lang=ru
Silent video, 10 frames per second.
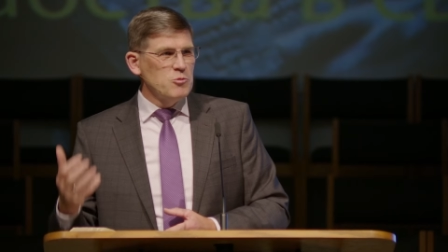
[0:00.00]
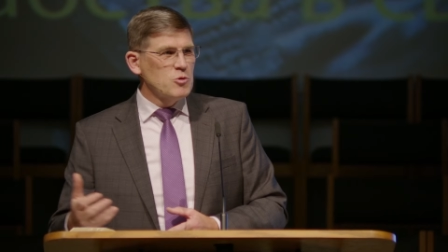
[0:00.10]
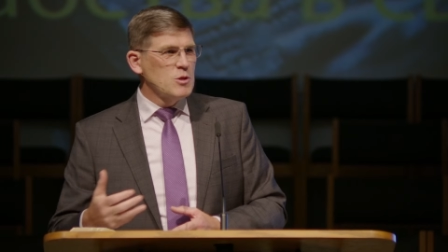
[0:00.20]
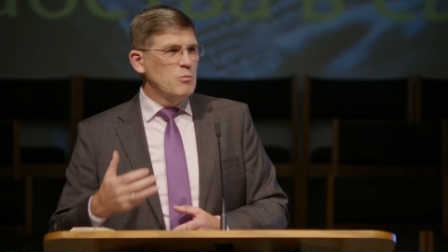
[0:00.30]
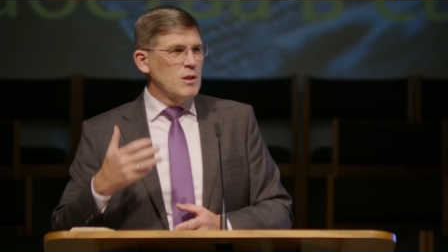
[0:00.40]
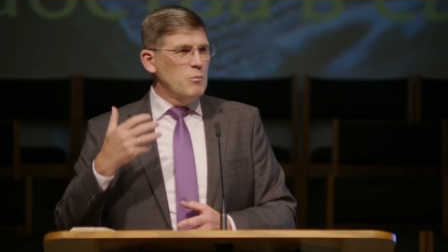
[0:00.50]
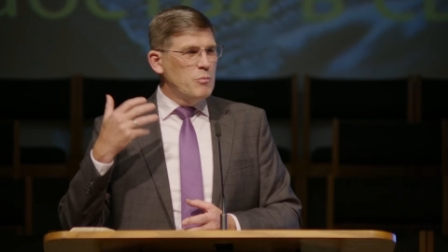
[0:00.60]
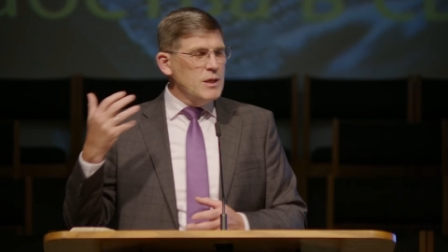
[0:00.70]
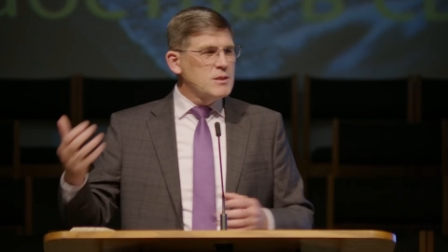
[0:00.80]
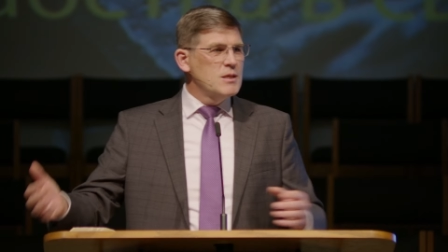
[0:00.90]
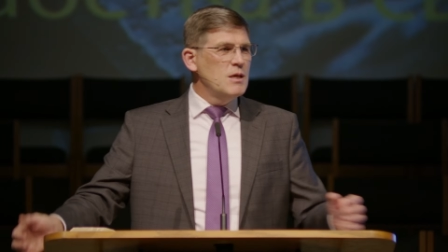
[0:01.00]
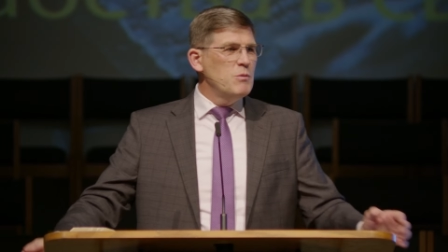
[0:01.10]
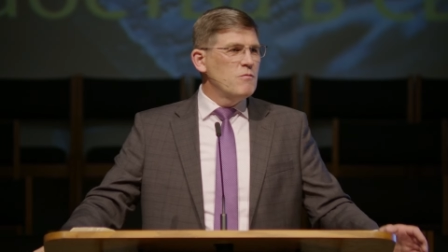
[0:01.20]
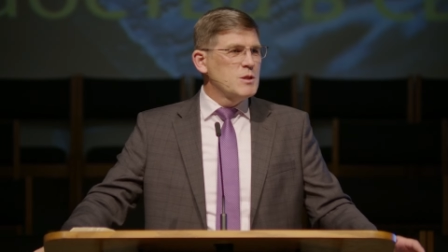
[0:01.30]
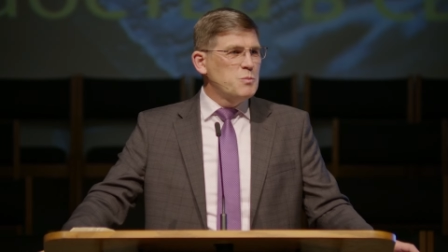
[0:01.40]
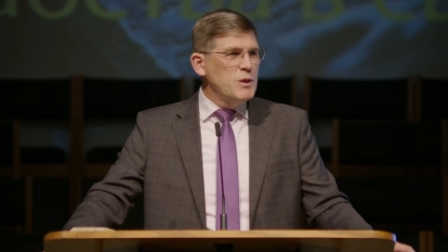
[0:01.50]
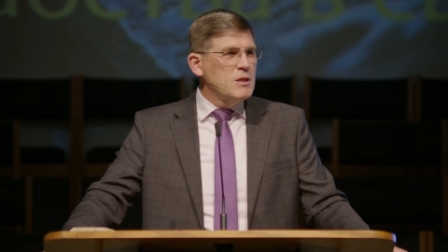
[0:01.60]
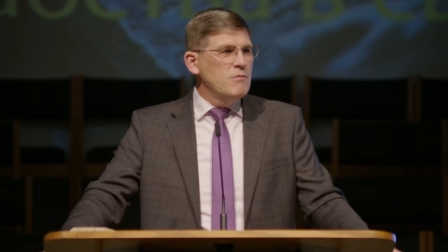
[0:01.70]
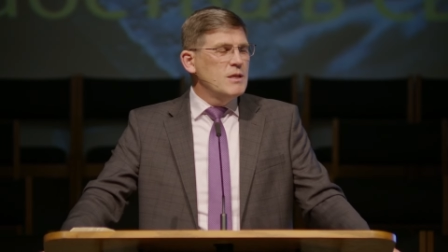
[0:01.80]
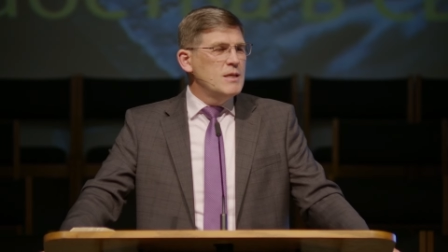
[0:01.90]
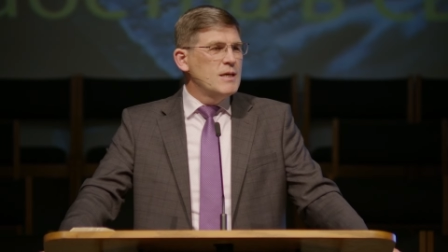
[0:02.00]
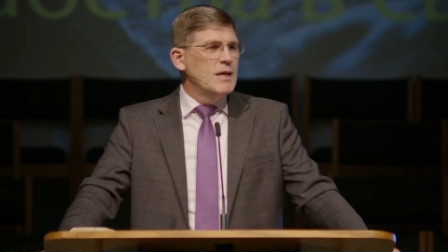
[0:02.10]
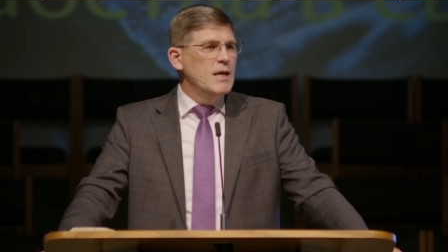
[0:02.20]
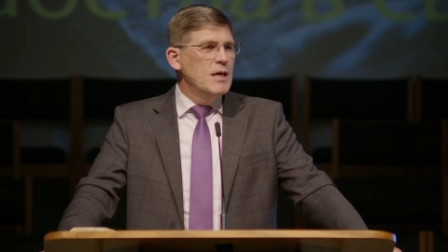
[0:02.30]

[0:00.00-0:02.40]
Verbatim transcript: нужно было быть с ними, воспитывать их,